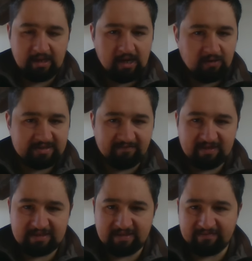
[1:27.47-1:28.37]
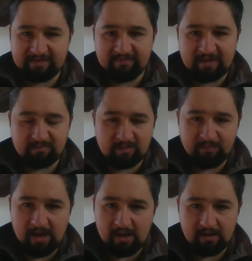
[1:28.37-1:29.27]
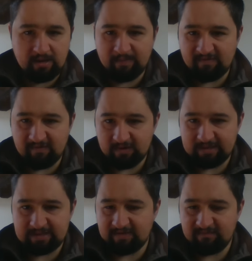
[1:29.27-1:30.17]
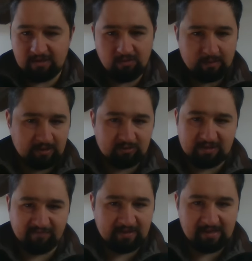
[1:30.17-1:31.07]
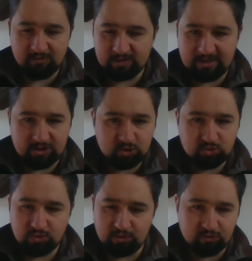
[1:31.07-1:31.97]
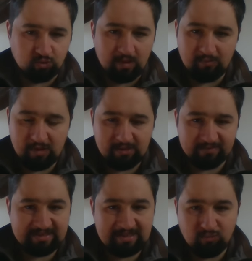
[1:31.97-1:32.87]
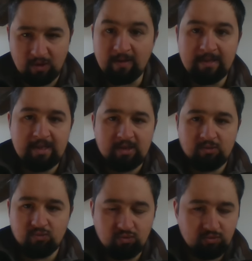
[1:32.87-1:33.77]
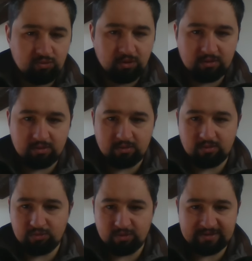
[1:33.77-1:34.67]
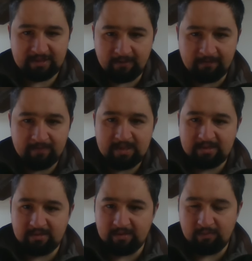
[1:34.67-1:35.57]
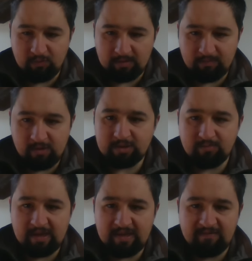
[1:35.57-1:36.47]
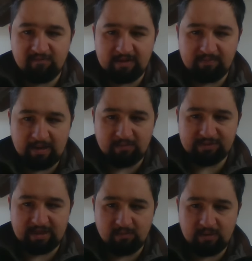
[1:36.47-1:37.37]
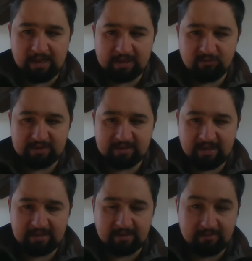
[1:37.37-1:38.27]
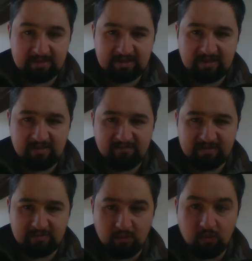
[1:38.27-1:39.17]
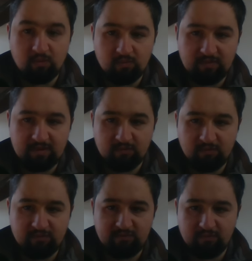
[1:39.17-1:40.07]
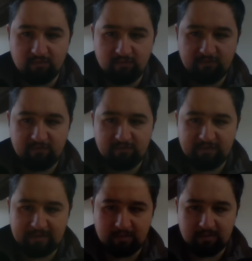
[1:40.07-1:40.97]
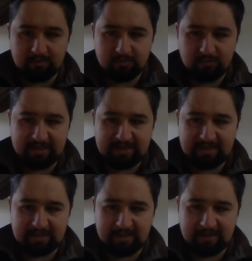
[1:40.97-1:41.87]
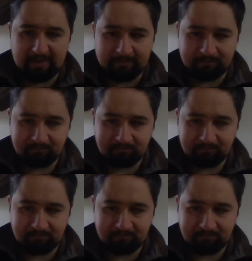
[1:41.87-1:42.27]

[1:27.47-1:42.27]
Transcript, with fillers: Hein, alors ça, vient, ça, viendra peut-être pas après avoir regardé cette vidéo, mais c'est que ça viendra dans 15 jours, dans 3 mois, dans 6 mois ou dans, un an, euh, peu importe, mais il faut être prêt mentalement à réduire ses dettes si effectivement on, le, veut vraiment de liquider ces dettes-là.